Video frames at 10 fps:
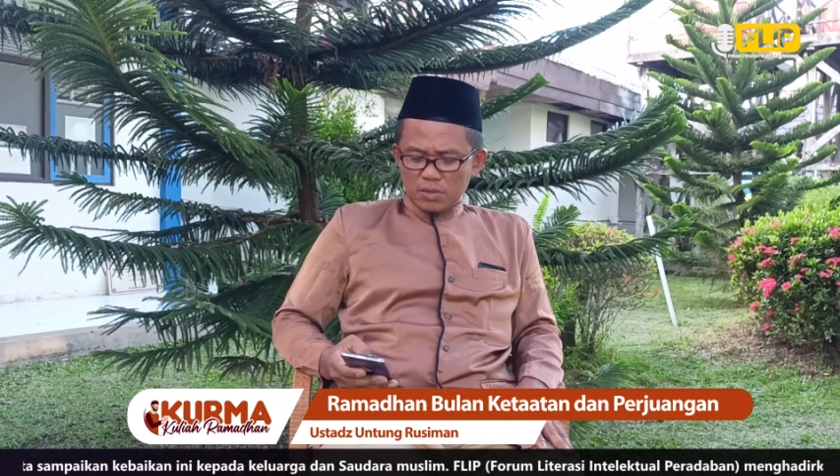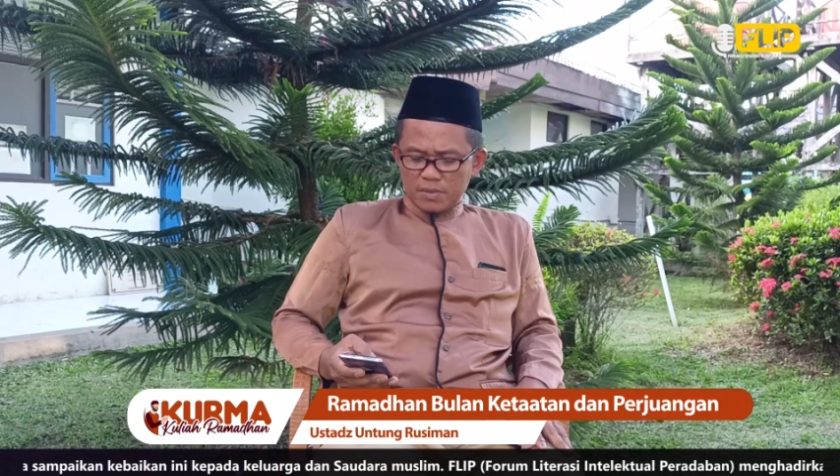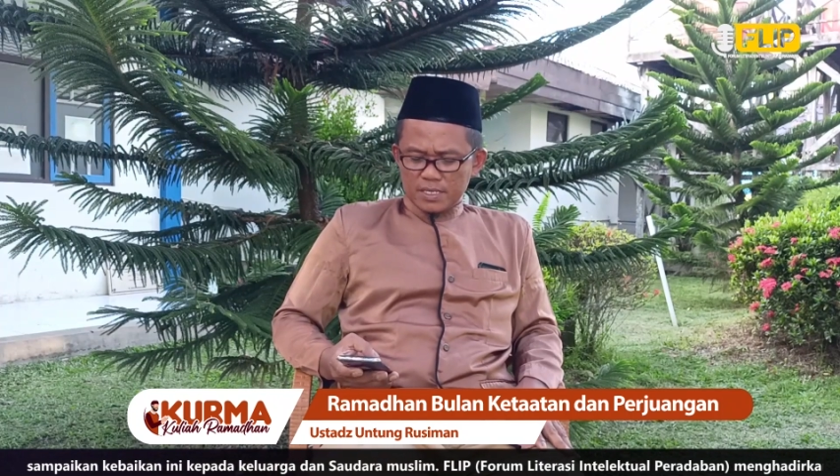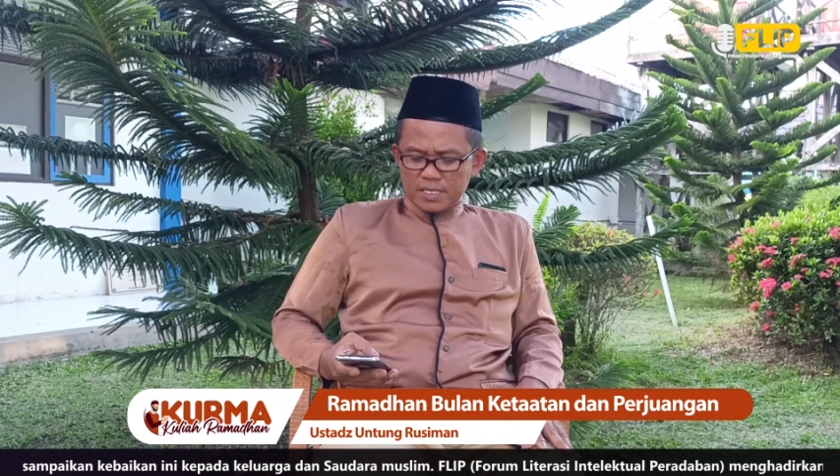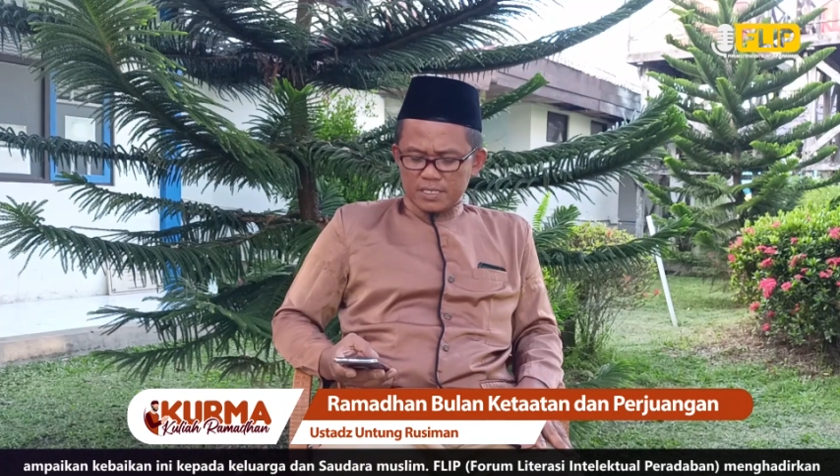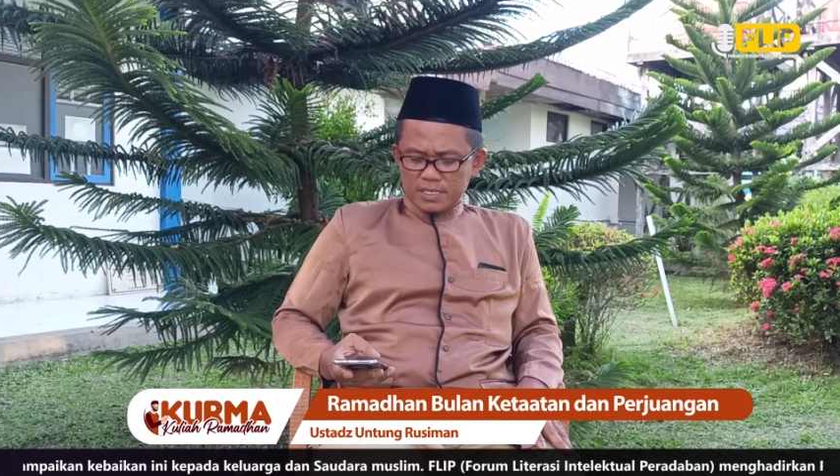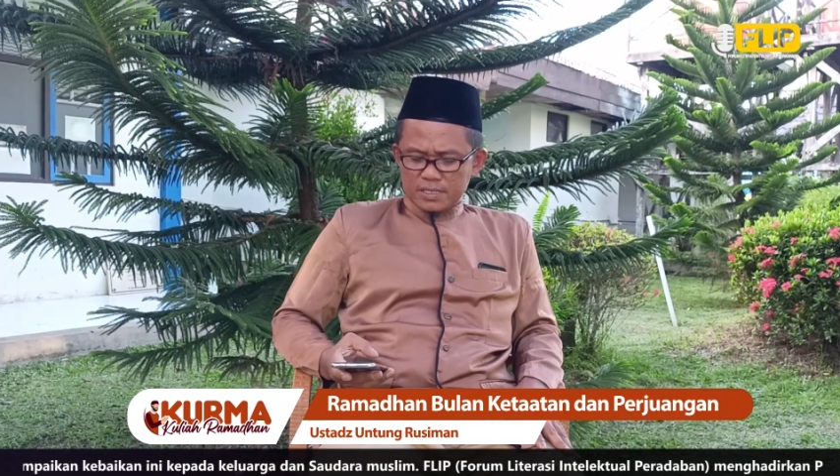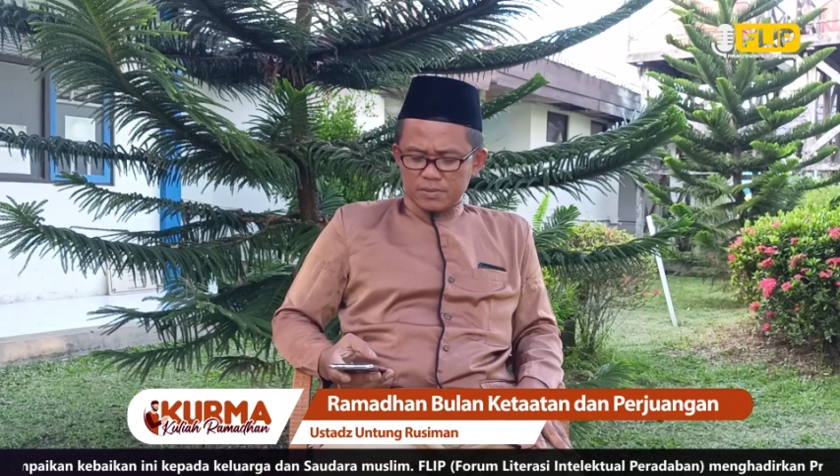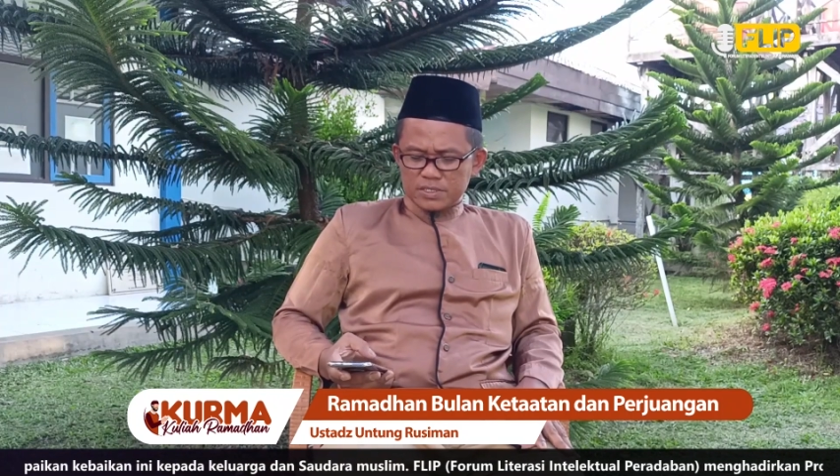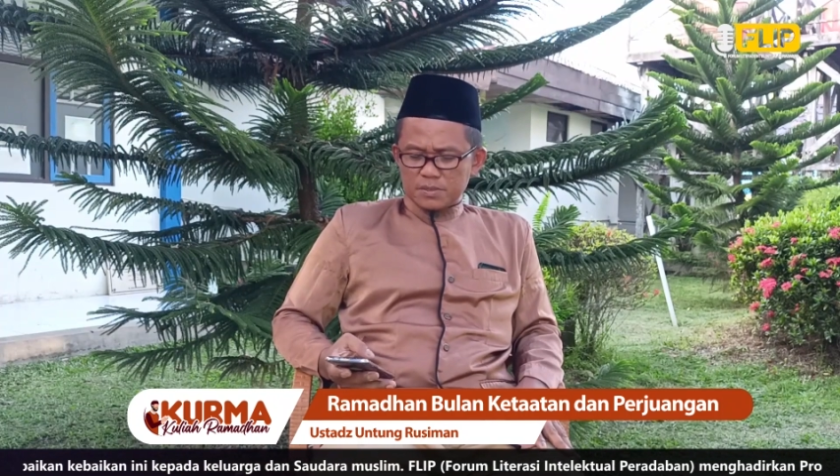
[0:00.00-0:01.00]
Ramadan
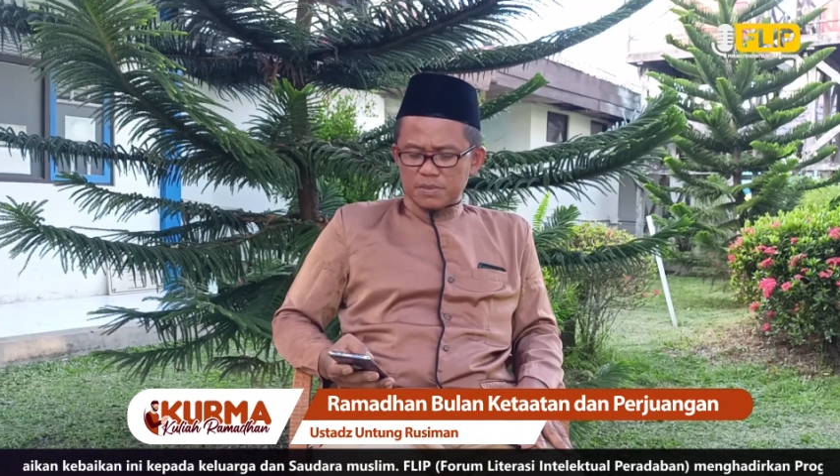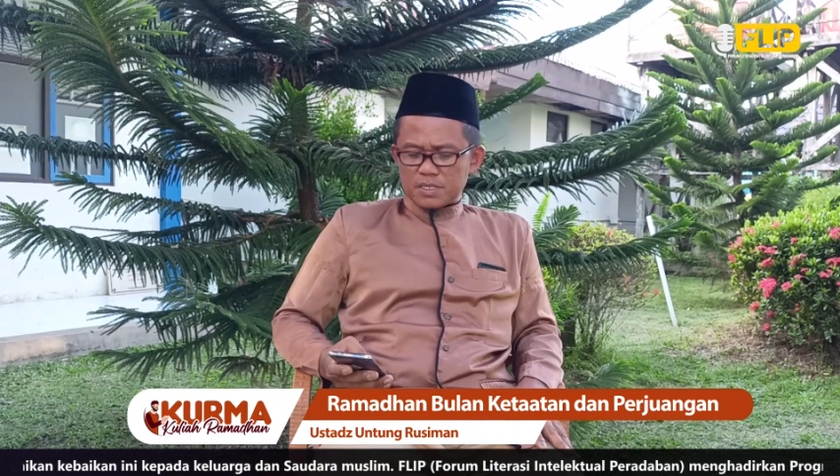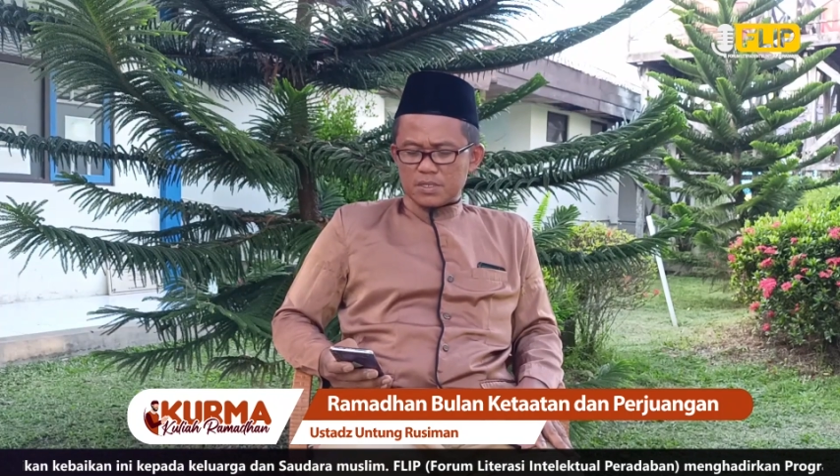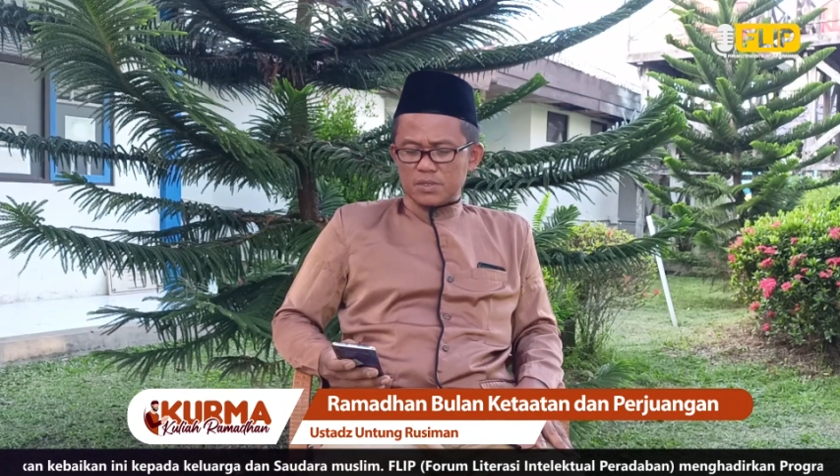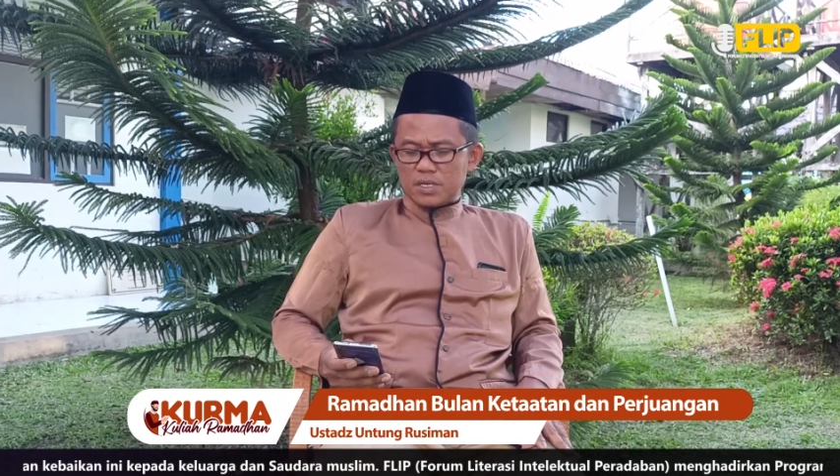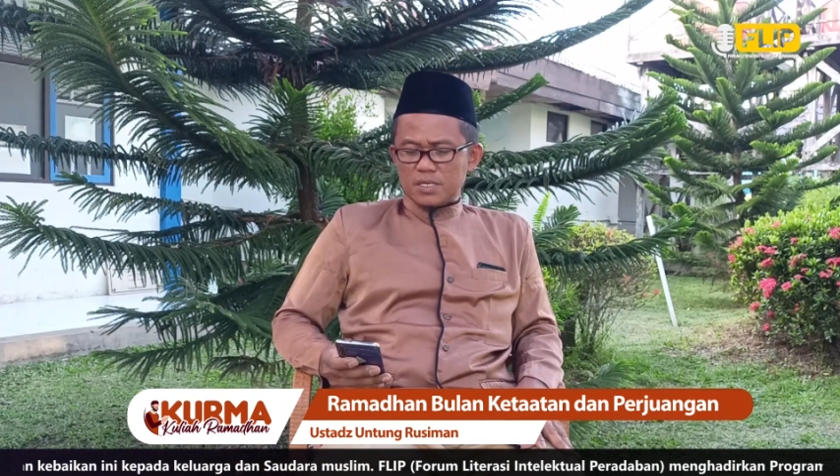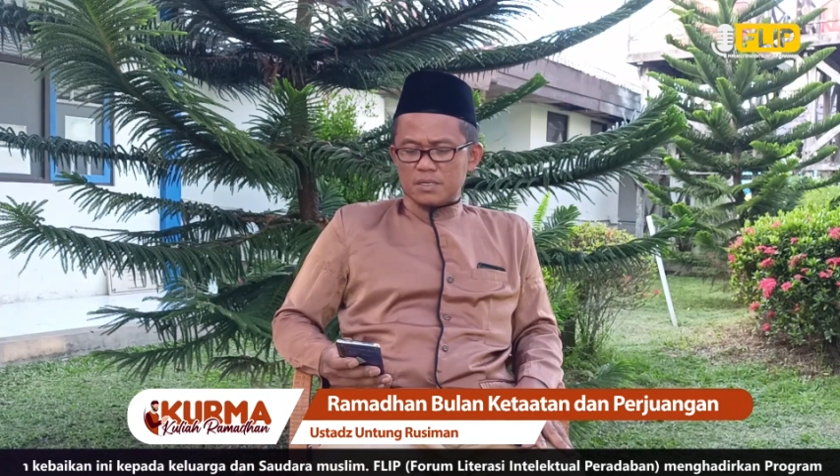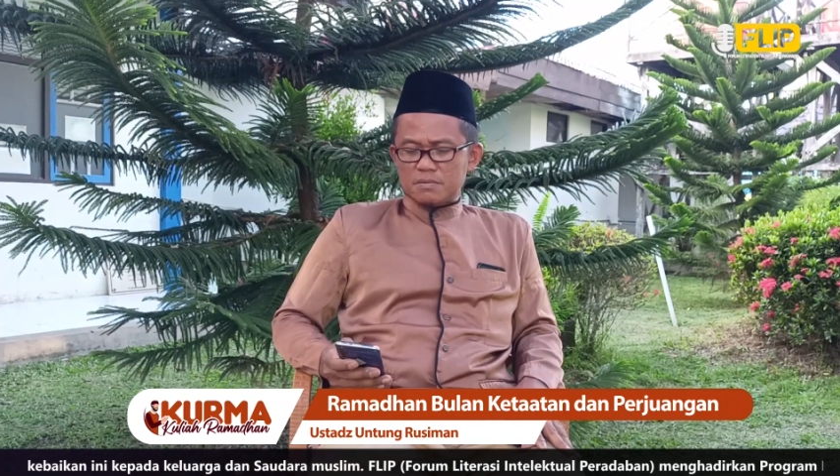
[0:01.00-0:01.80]
yang diwajibkan Allah